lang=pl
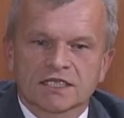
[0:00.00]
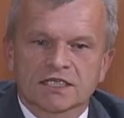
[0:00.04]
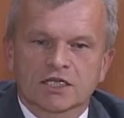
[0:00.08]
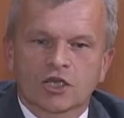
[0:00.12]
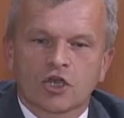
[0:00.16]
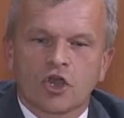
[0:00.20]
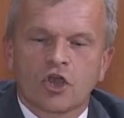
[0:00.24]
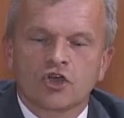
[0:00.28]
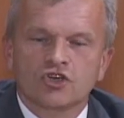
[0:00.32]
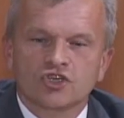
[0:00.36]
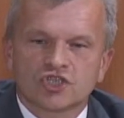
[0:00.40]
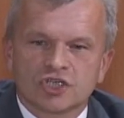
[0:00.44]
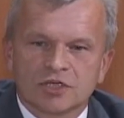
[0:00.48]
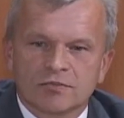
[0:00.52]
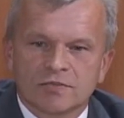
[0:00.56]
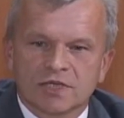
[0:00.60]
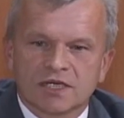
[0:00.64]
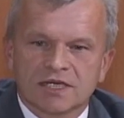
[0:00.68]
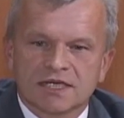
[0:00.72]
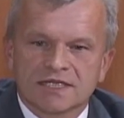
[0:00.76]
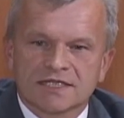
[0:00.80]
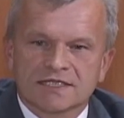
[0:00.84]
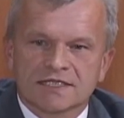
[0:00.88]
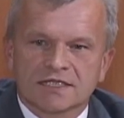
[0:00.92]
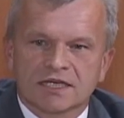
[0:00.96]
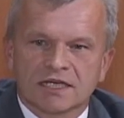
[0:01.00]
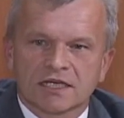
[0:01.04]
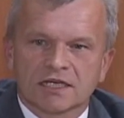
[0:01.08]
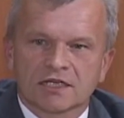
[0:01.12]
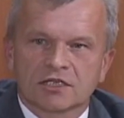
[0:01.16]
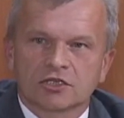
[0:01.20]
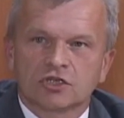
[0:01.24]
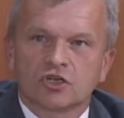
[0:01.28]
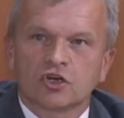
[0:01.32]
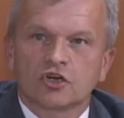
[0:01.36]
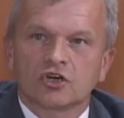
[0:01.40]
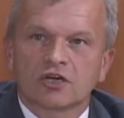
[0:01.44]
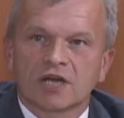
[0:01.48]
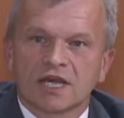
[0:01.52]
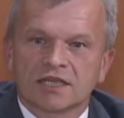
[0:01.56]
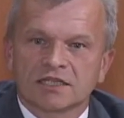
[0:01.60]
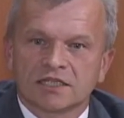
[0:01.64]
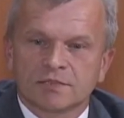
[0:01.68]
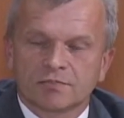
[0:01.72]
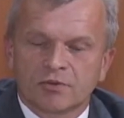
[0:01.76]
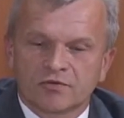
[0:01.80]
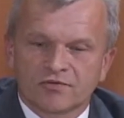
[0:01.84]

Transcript: kończymy listę do Rady